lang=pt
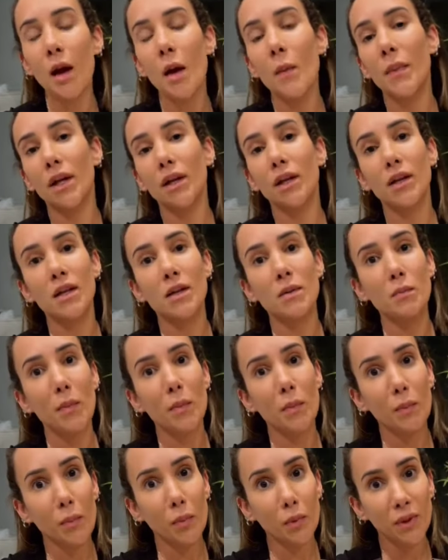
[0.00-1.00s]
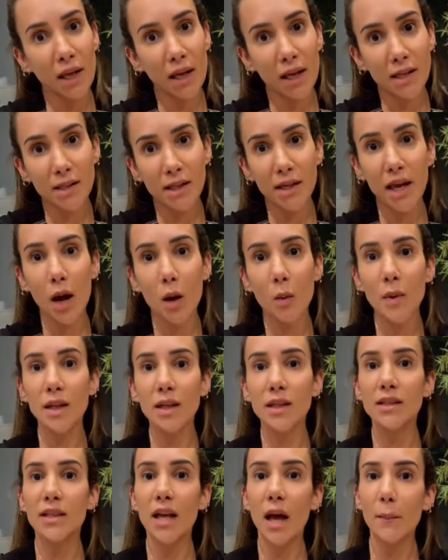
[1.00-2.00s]
para que pudesse
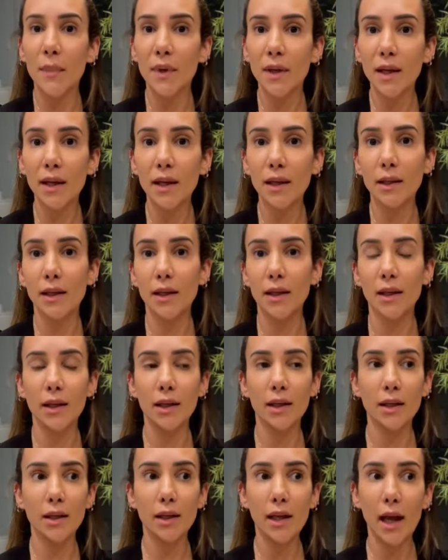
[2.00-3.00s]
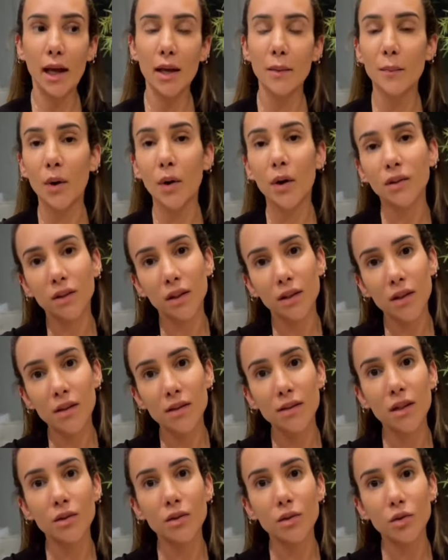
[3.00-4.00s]
realmente saber que a
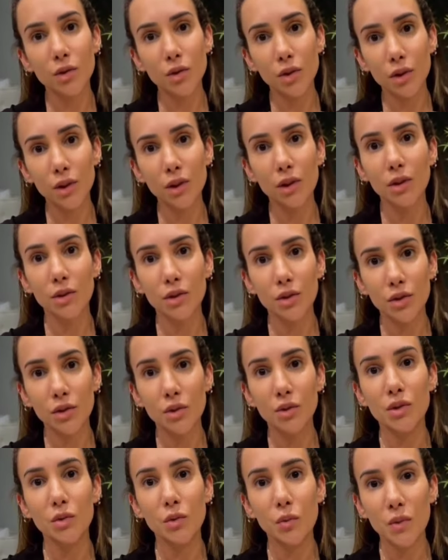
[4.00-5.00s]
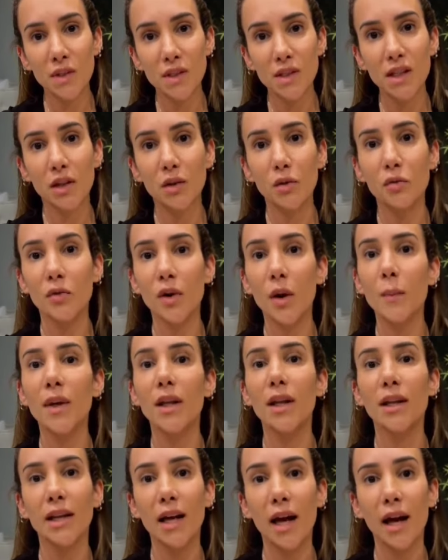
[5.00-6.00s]
importância de, de um seio
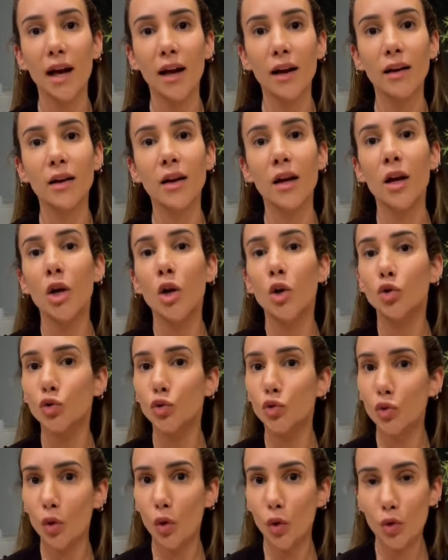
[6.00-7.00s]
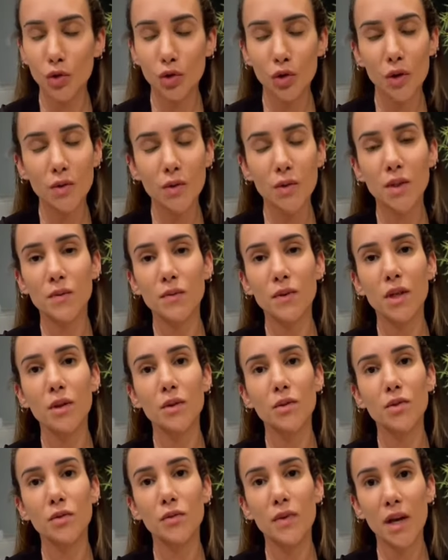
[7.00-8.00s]
familiar junto com os nossos
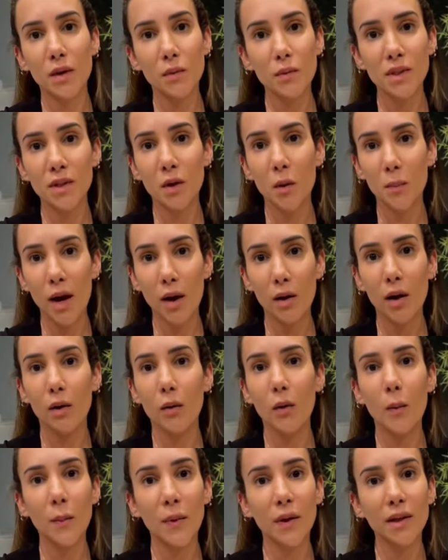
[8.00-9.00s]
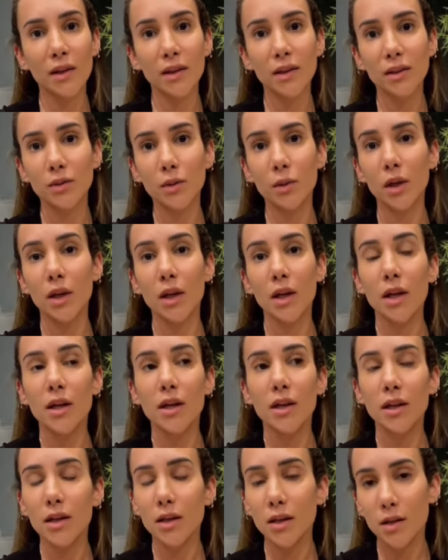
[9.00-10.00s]
filhos estiveram em São Paulo acompanhando
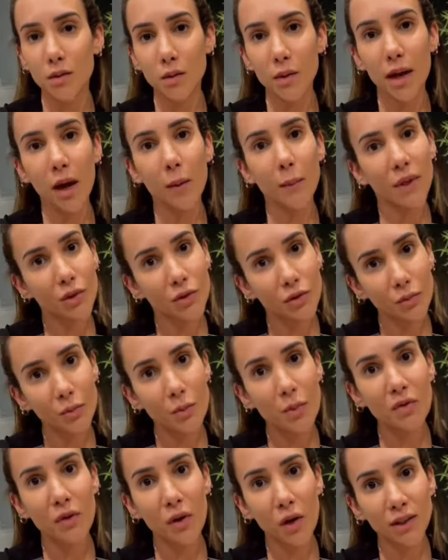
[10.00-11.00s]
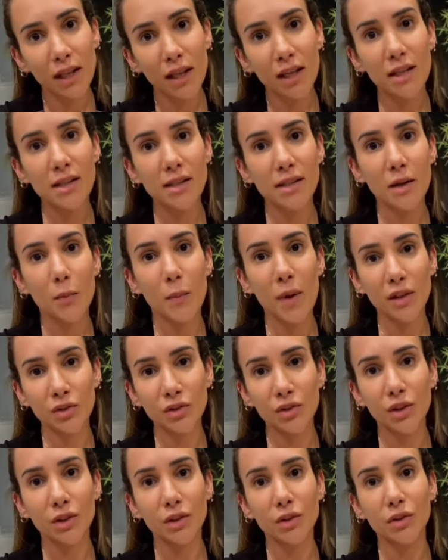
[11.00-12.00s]
e isso realmente me fortaleceu
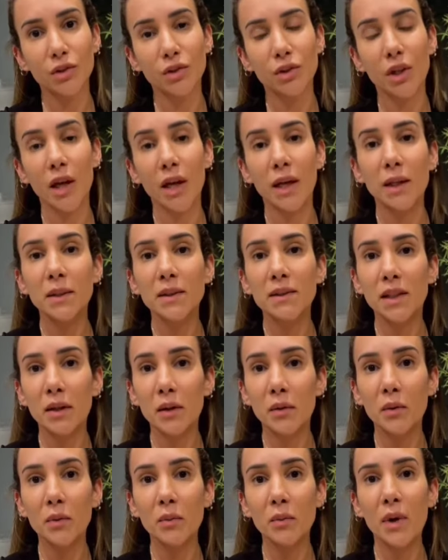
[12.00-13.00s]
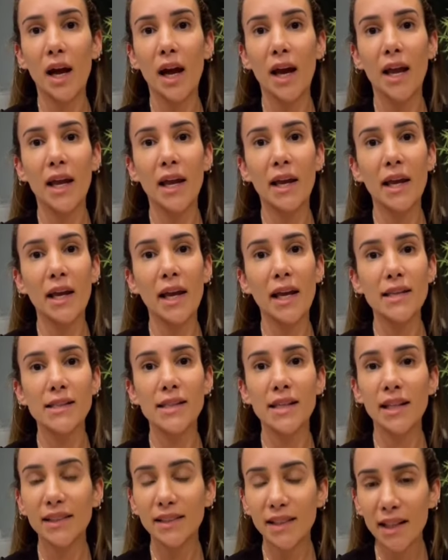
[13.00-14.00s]
bastante. Então, é, a
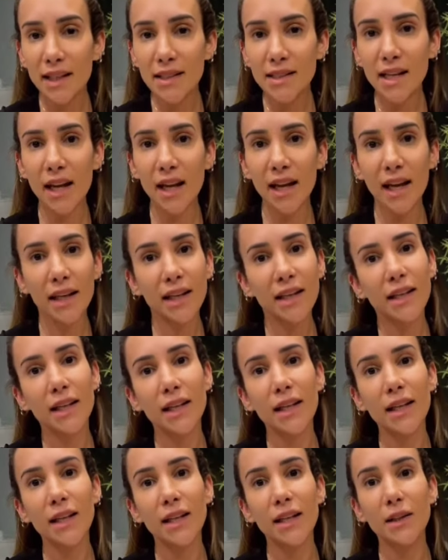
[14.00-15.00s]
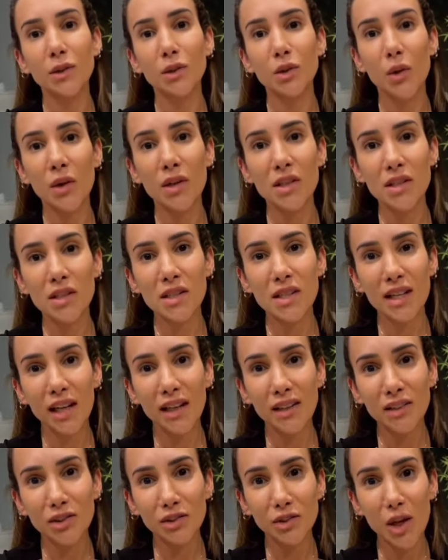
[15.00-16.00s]
certeza é que nós
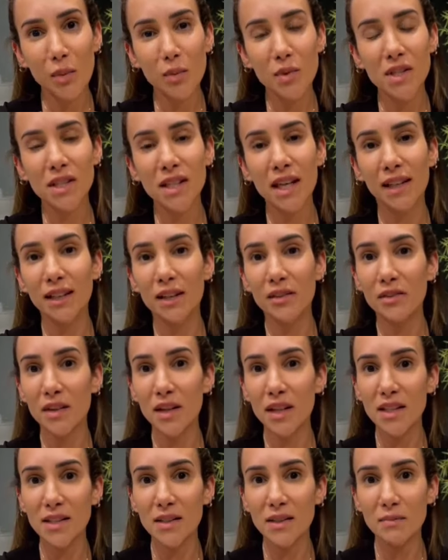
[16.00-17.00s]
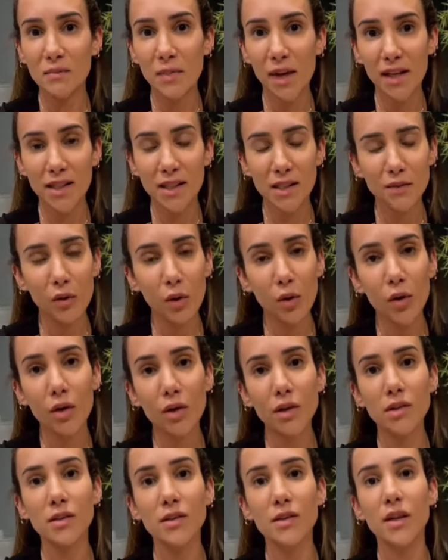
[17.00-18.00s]
estamos cada vez mais
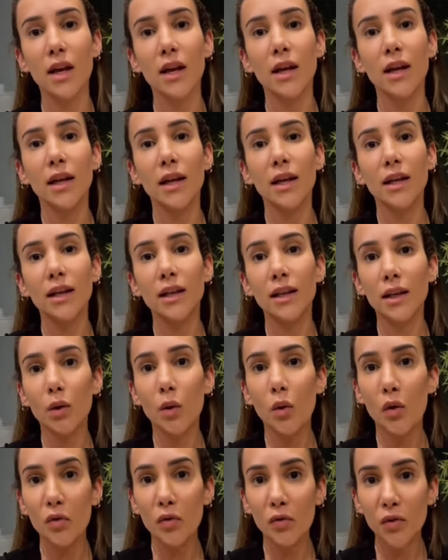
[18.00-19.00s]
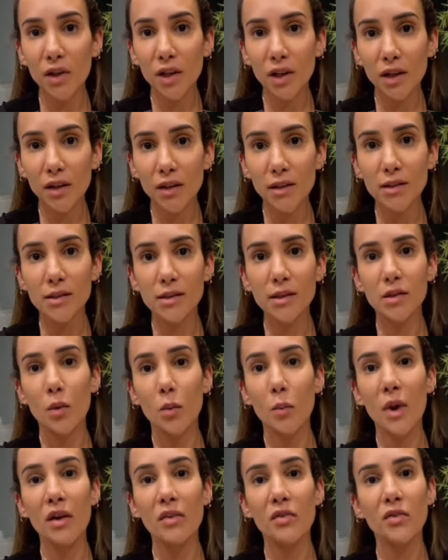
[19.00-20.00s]
fortes e confiantes,
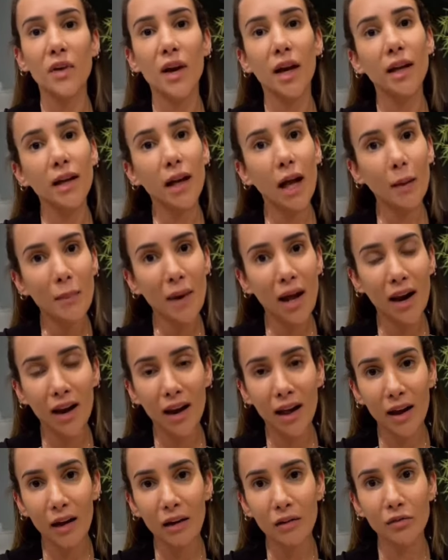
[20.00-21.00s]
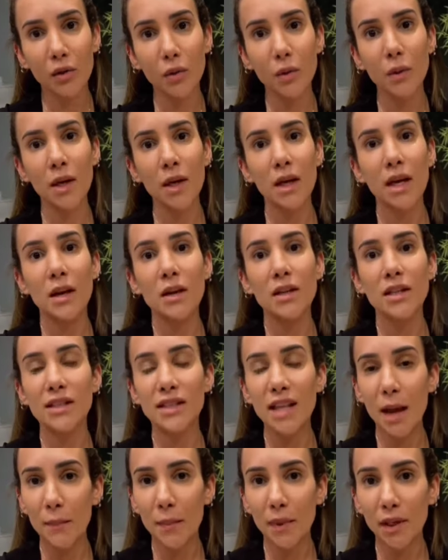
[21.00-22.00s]
com uma fé inabalável,
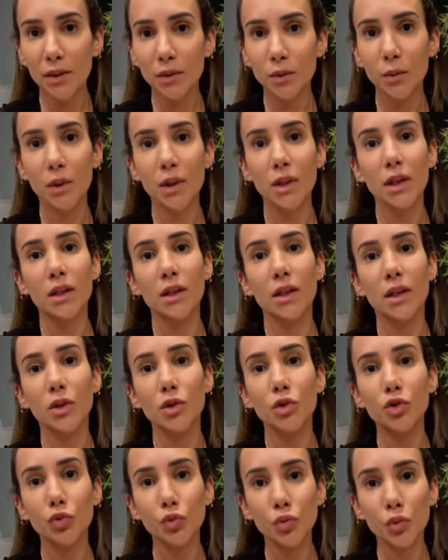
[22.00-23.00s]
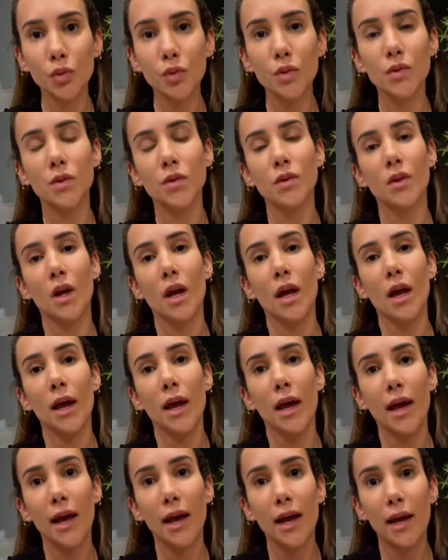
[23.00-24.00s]
sabendo que juntos,
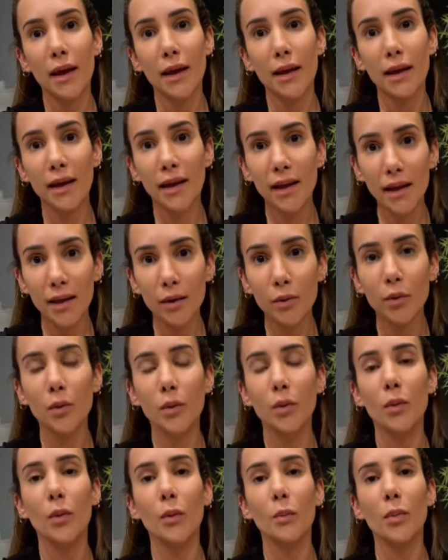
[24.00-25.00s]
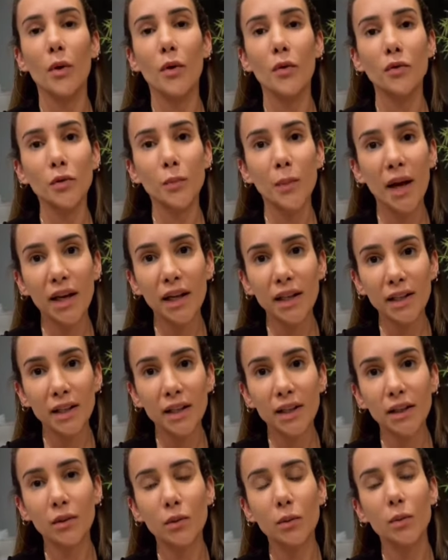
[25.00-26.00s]
é, eu, povo do
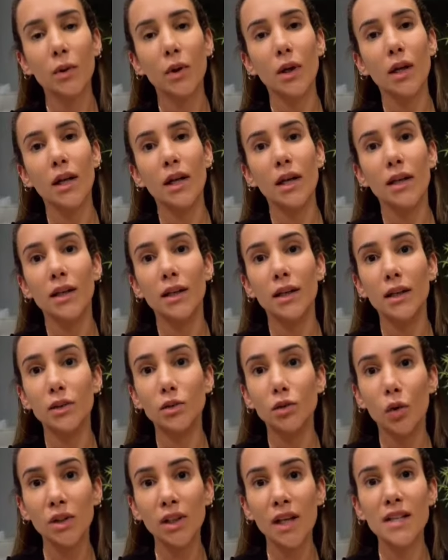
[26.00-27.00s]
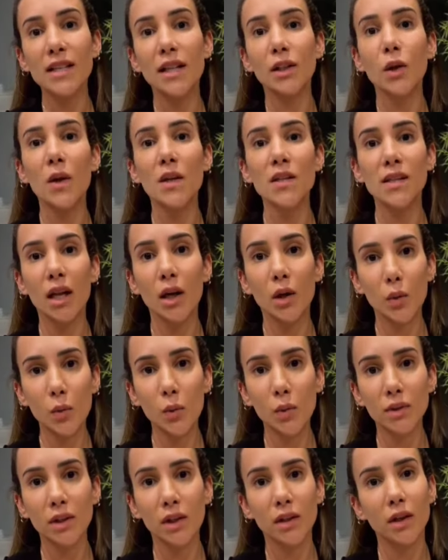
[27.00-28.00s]
Maranhão e toda essa nossa
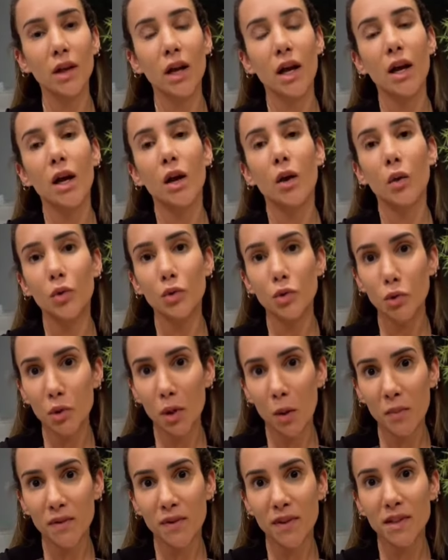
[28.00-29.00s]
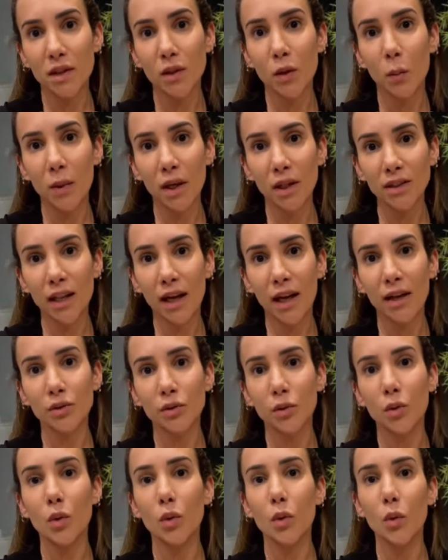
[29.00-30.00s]
luta, continuamos fazendo um
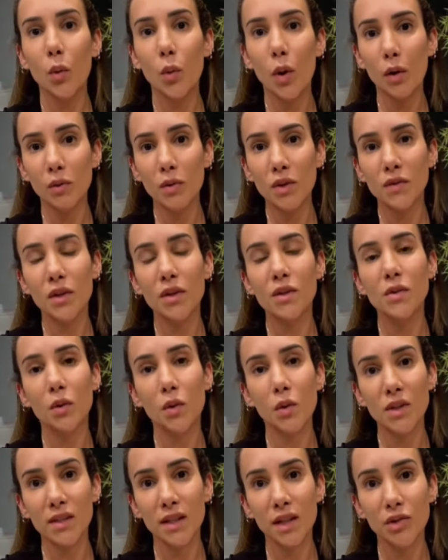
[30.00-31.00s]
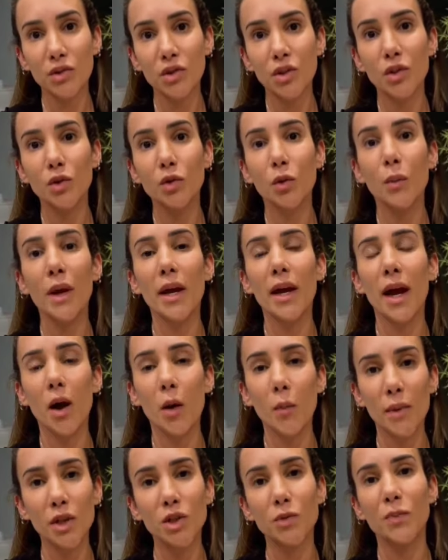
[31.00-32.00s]
mandato, o qual nos foi concedido
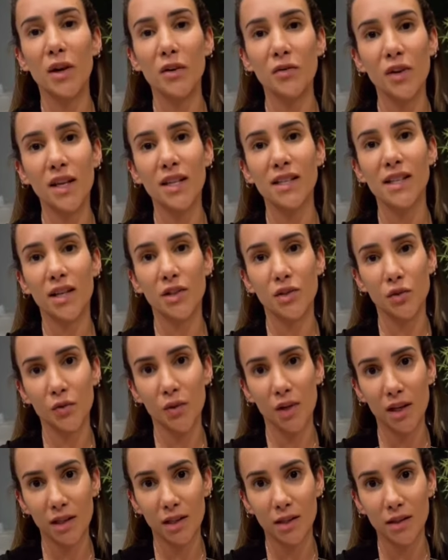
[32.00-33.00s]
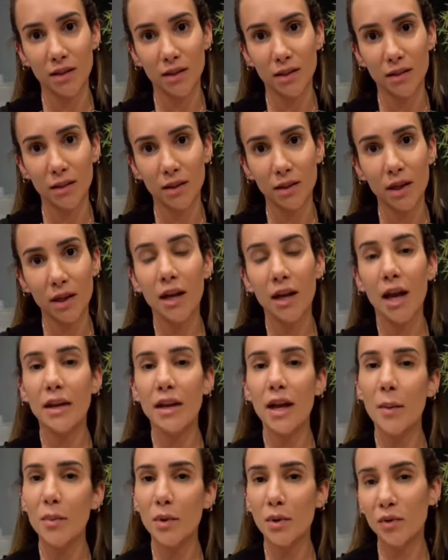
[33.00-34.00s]
realmente para fazer a diferença.
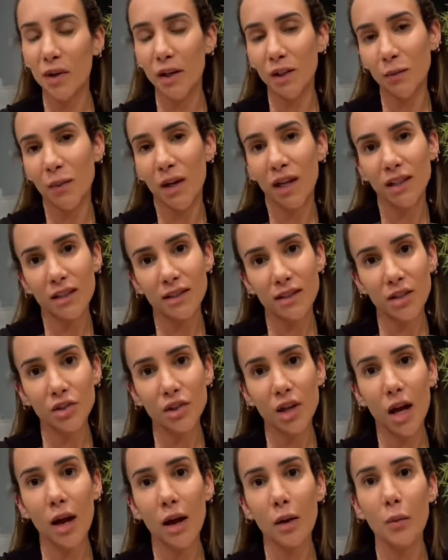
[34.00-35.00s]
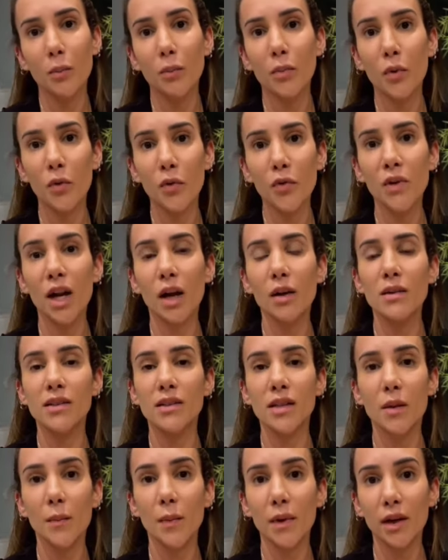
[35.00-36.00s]
Aproveito para desejar um bom final de
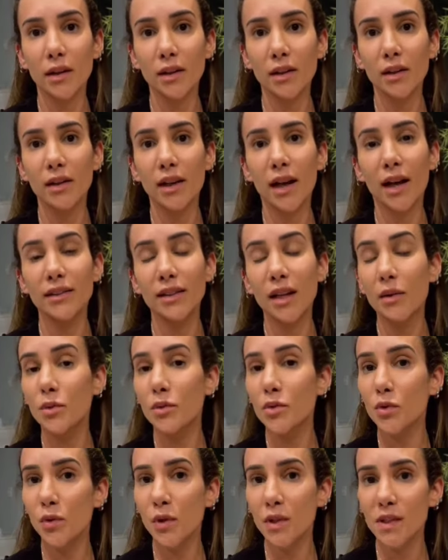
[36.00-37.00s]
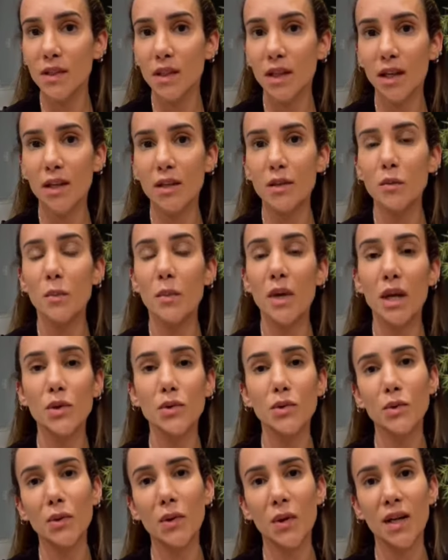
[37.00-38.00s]
semana a cada um de vocês, um
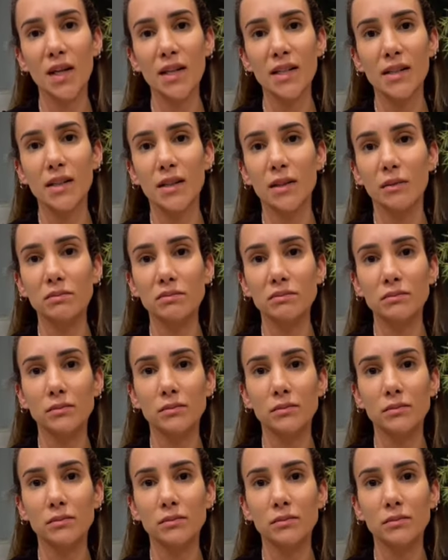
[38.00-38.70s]
beijo no coração.